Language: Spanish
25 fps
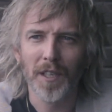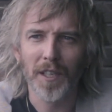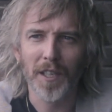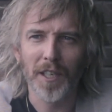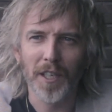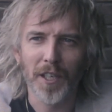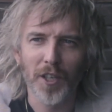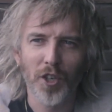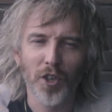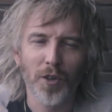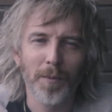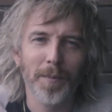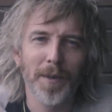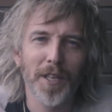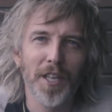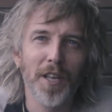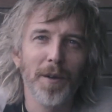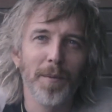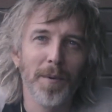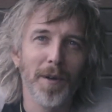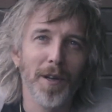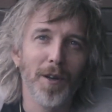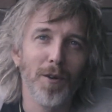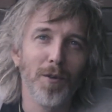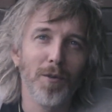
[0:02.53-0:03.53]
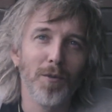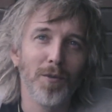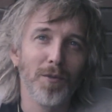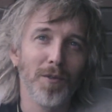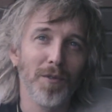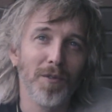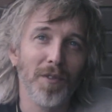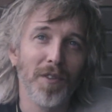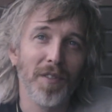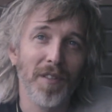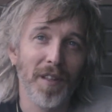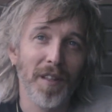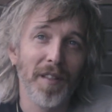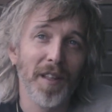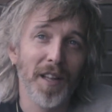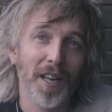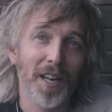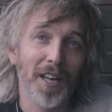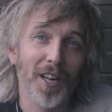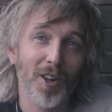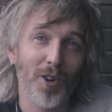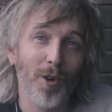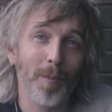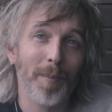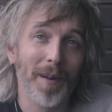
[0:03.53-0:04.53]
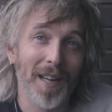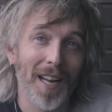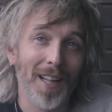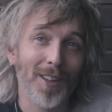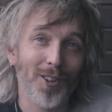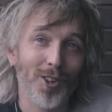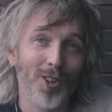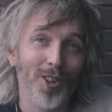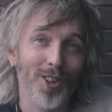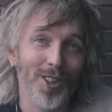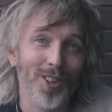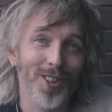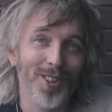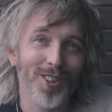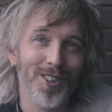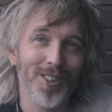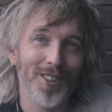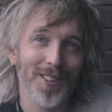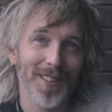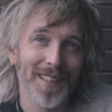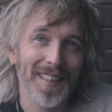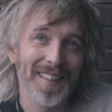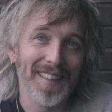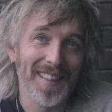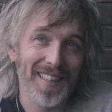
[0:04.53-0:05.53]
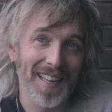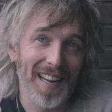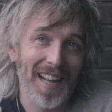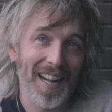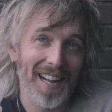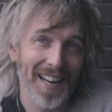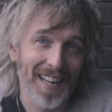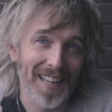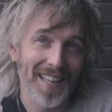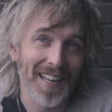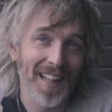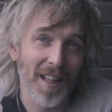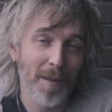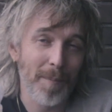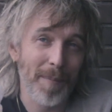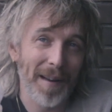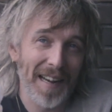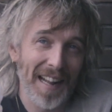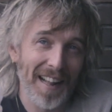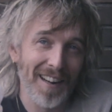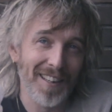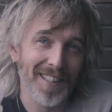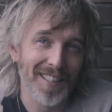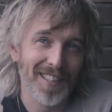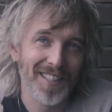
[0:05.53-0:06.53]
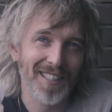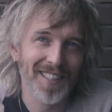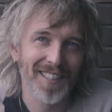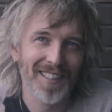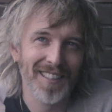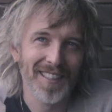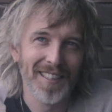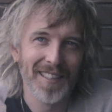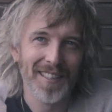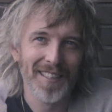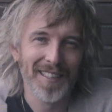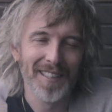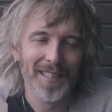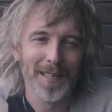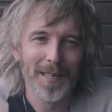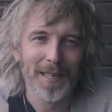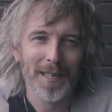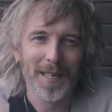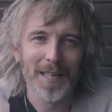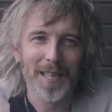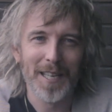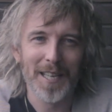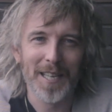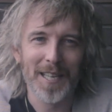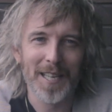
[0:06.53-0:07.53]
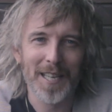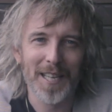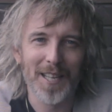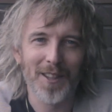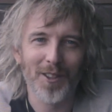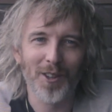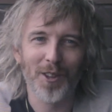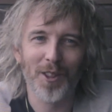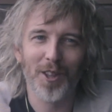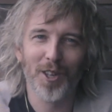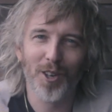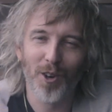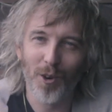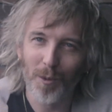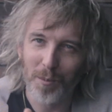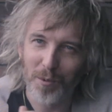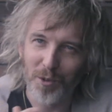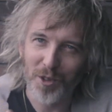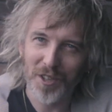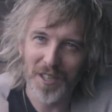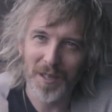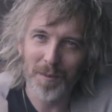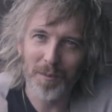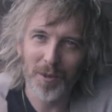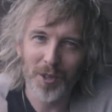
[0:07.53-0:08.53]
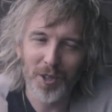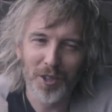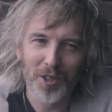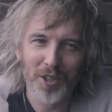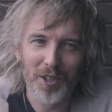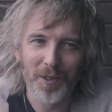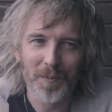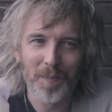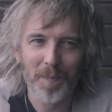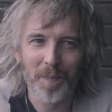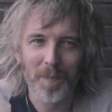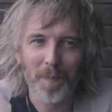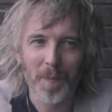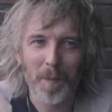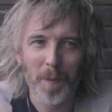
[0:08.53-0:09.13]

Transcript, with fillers: y yo me llevé un CD recopilatorio de la carrera de Perales. Y entonces lo pusimos